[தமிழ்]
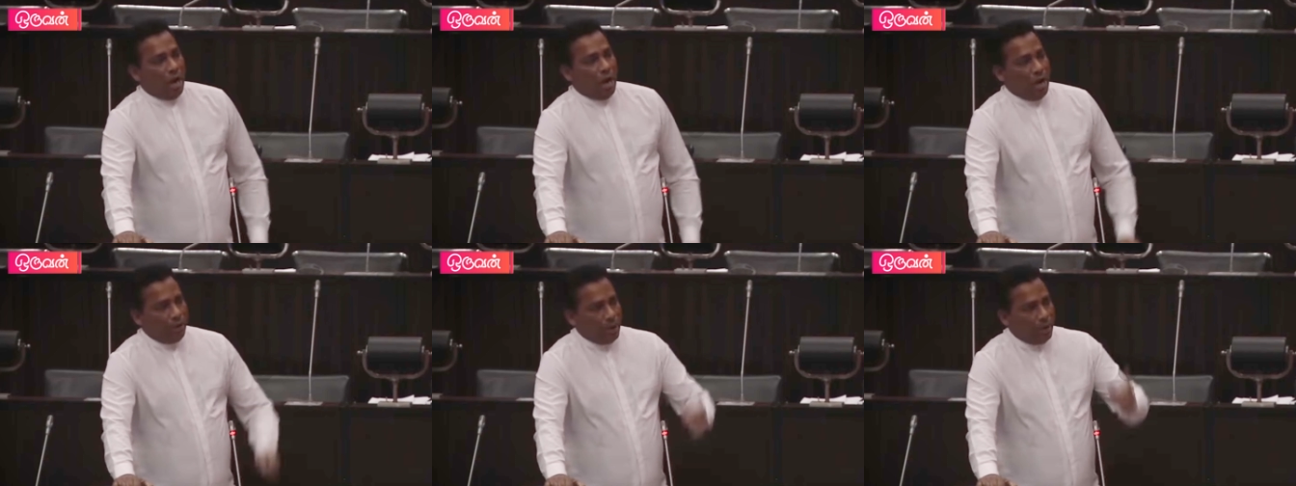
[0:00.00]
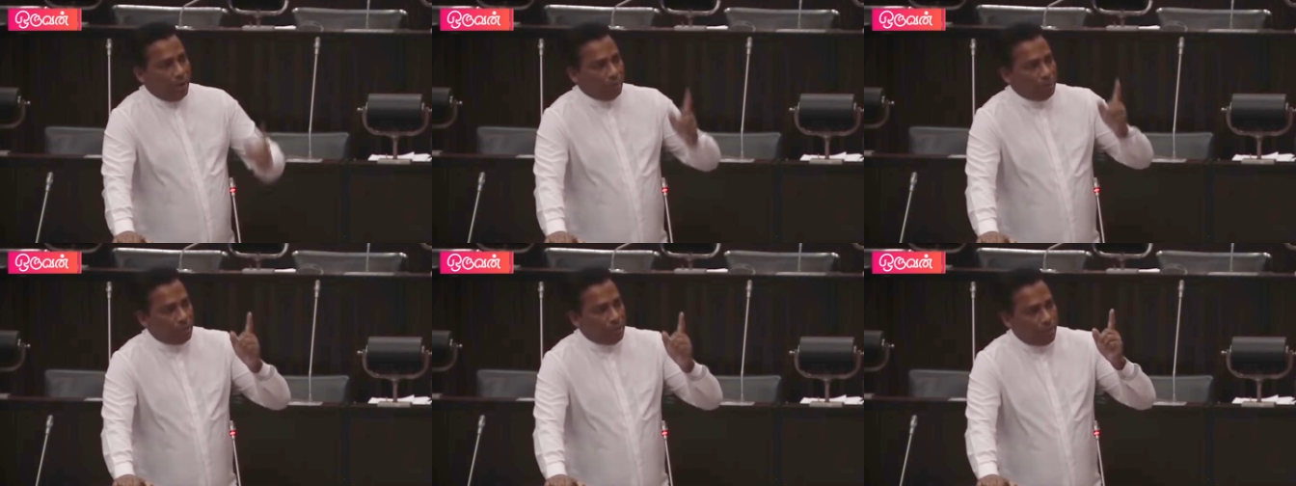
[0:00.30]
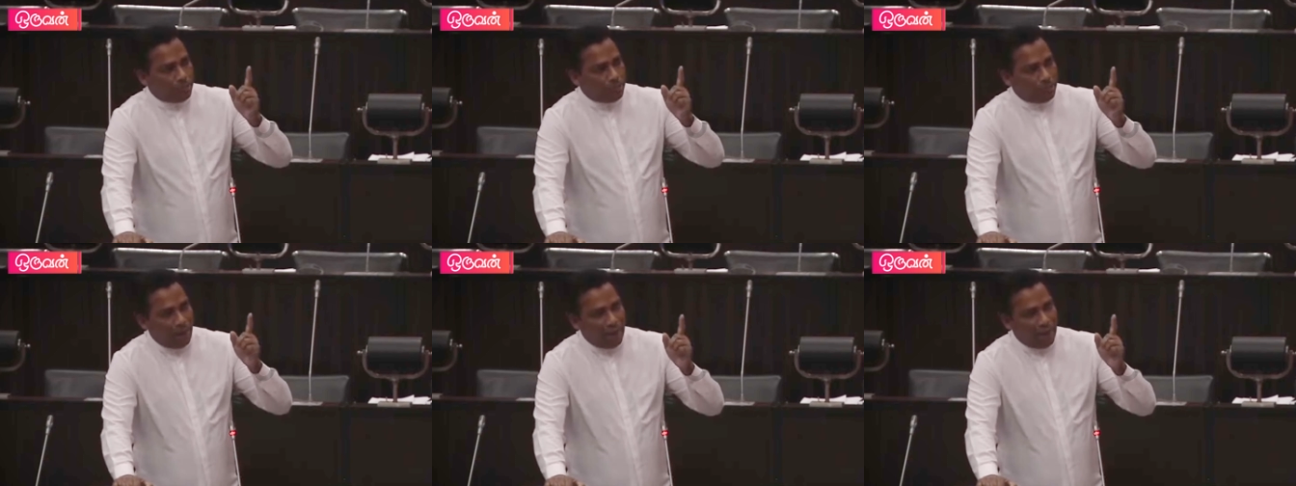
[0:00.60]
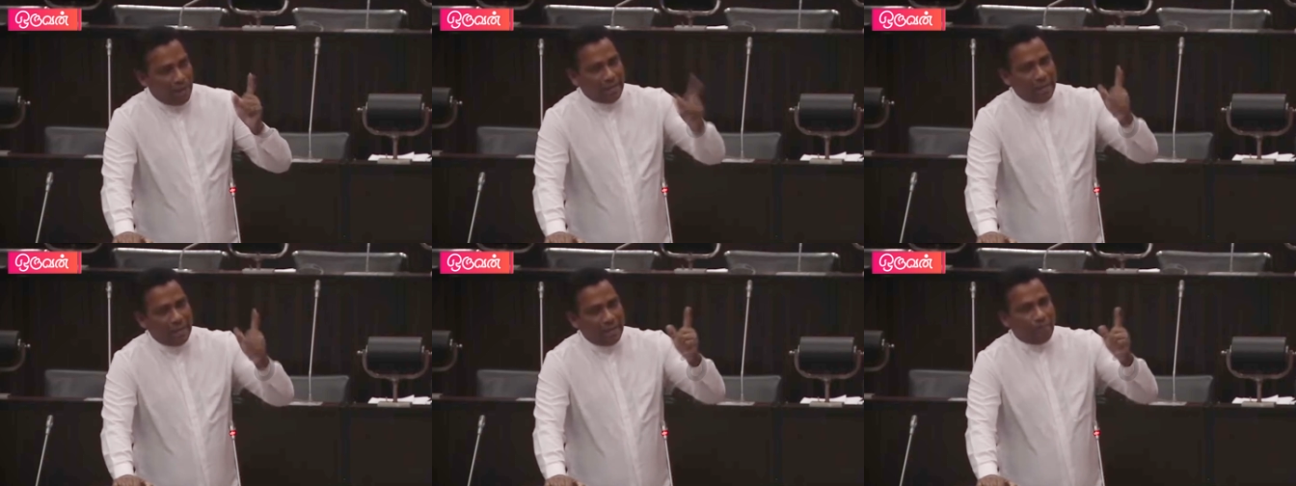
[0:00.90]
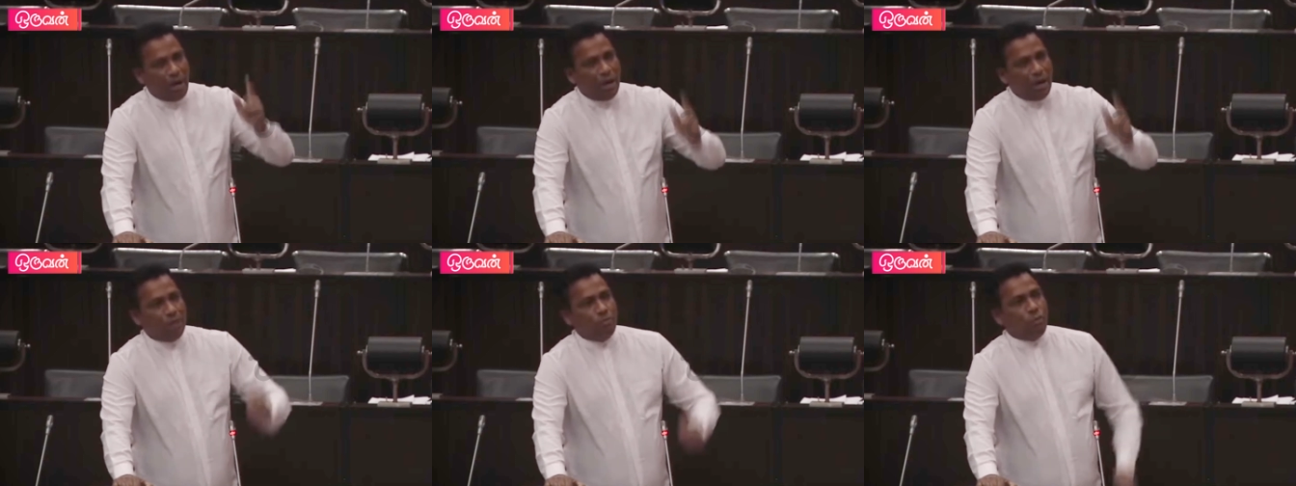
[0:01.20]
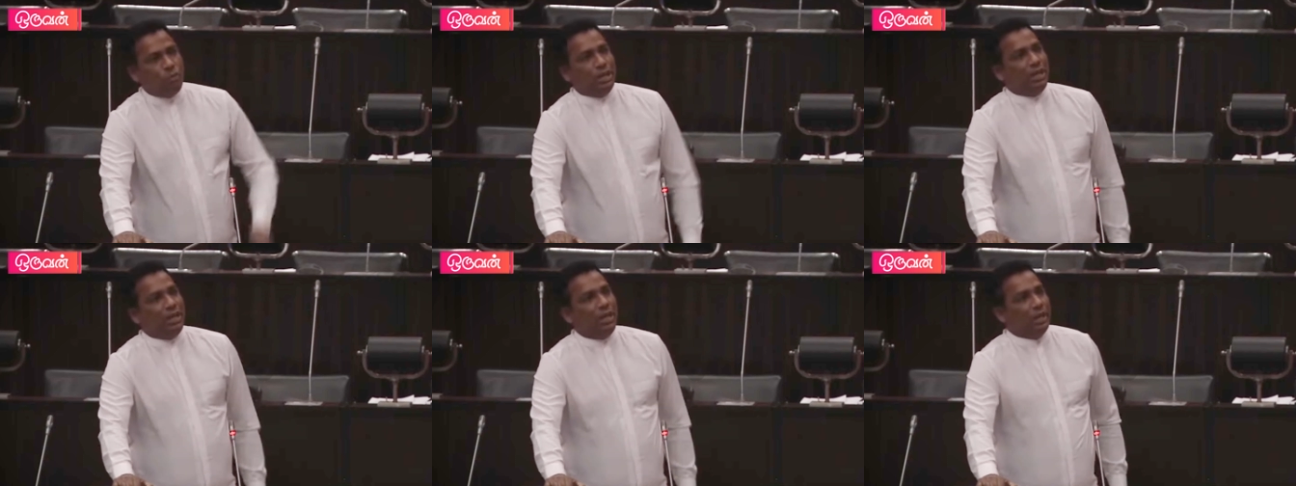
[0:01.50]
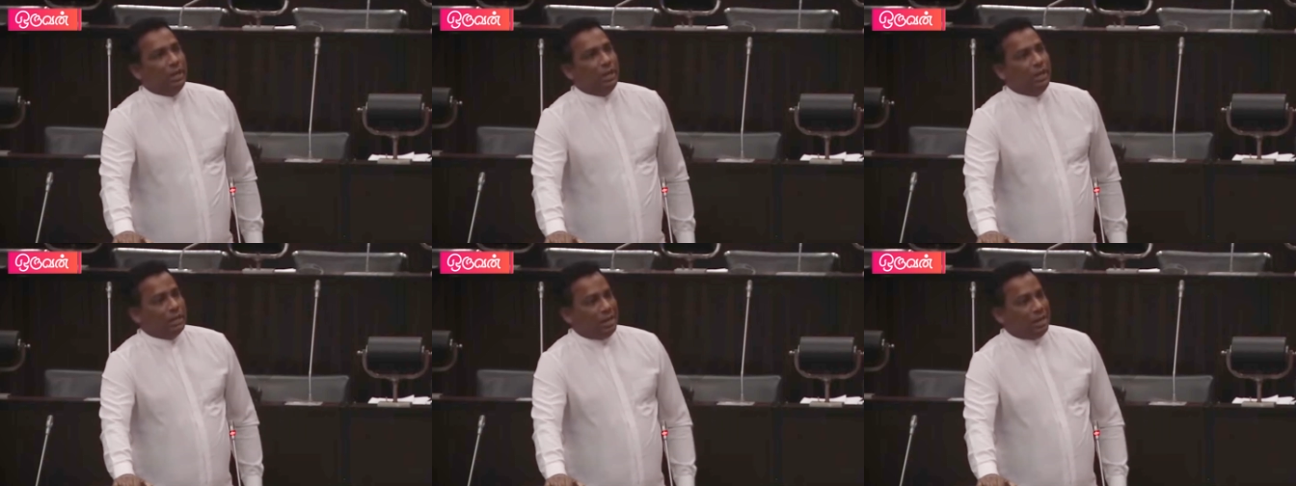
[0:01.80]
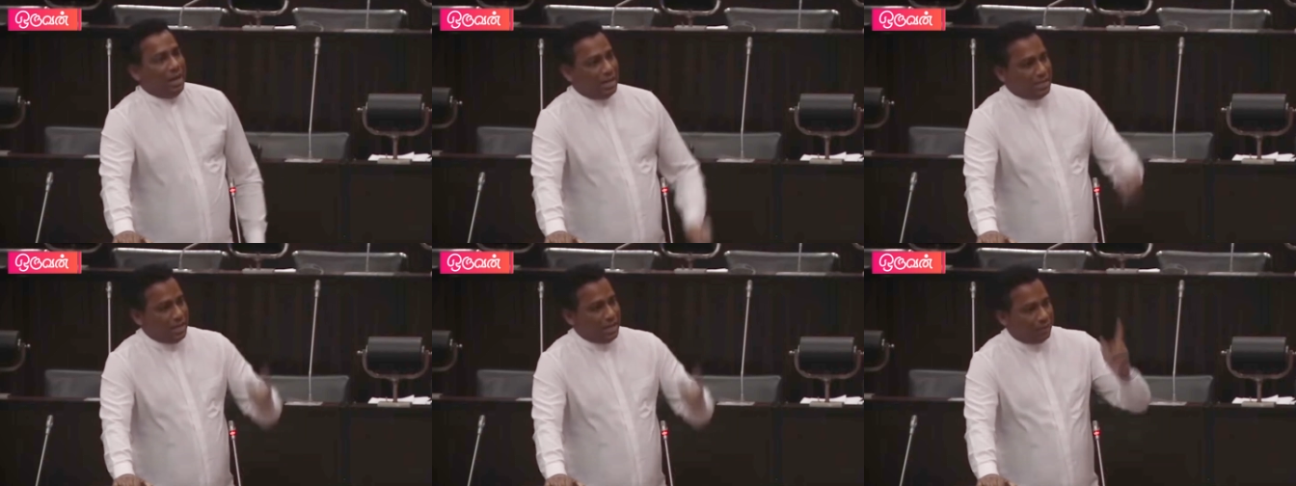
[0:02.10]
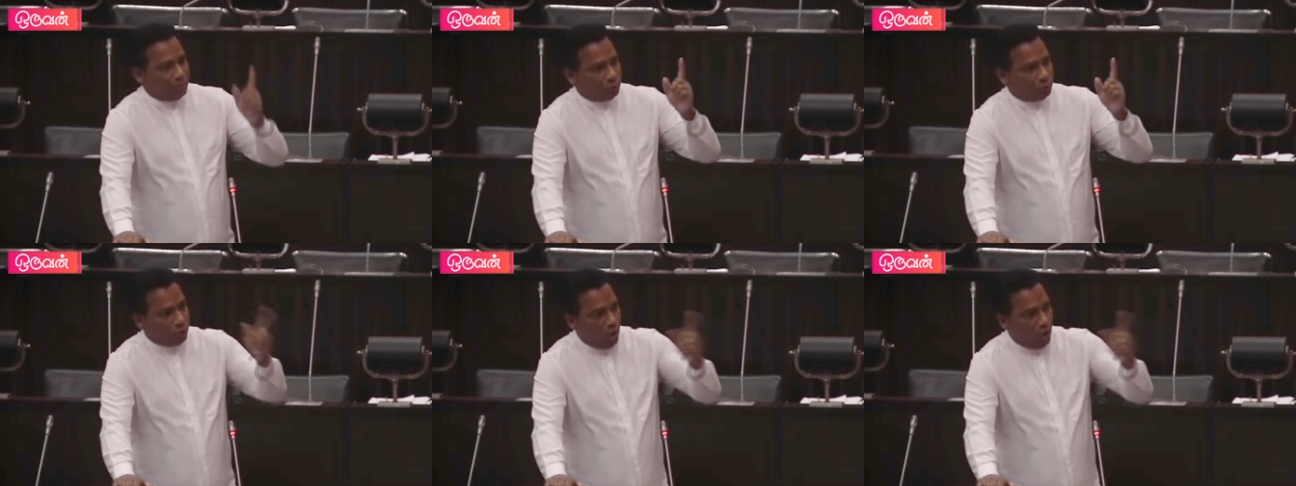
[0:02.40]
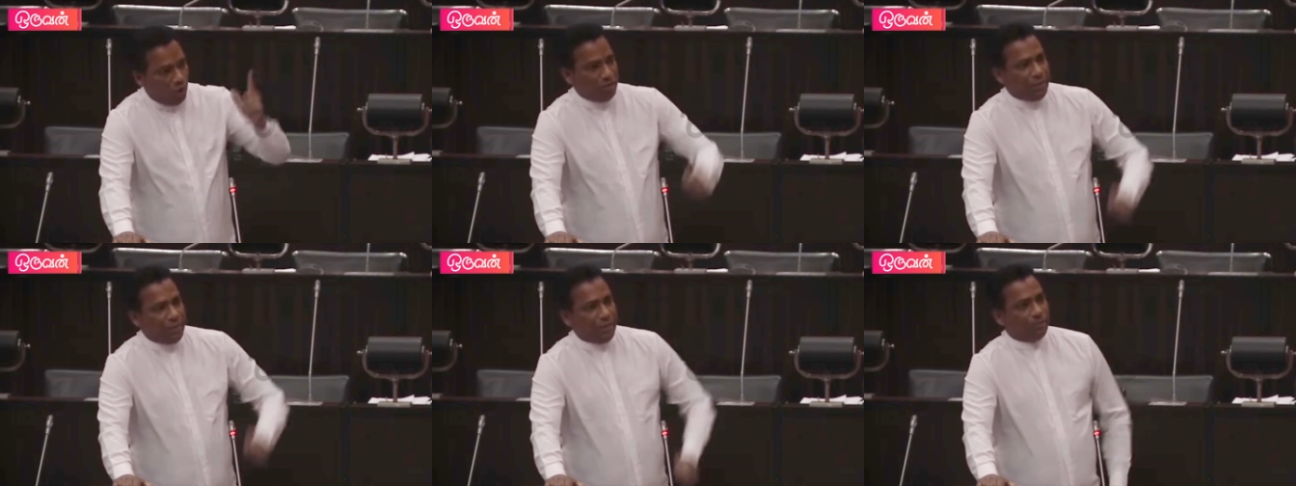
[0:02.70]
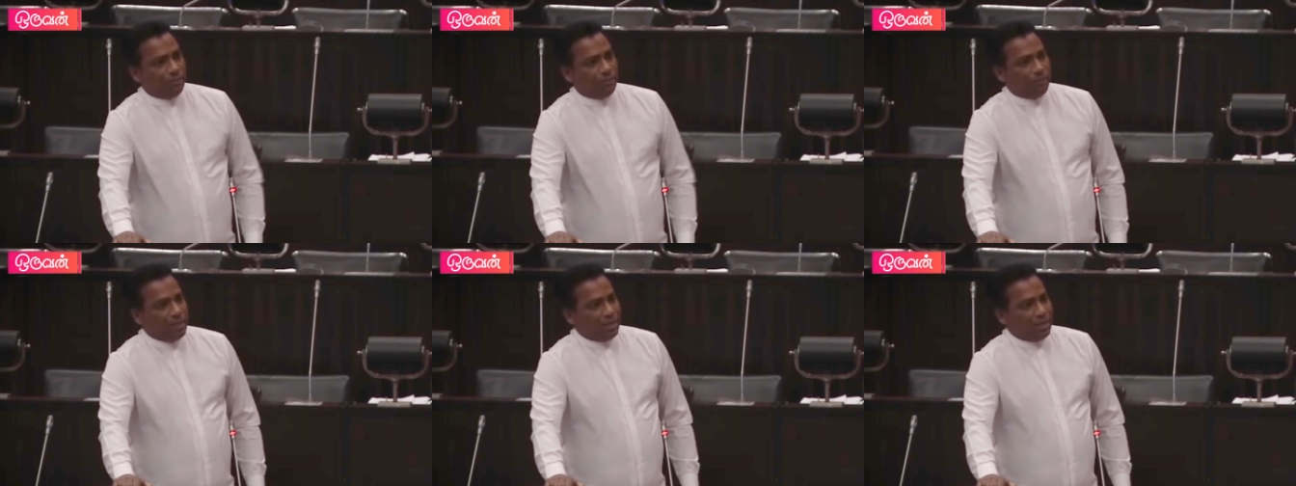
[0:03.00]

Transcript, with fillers: அவரை மிக பயங்கரமான முறையிலே கண்ணை தோண்டி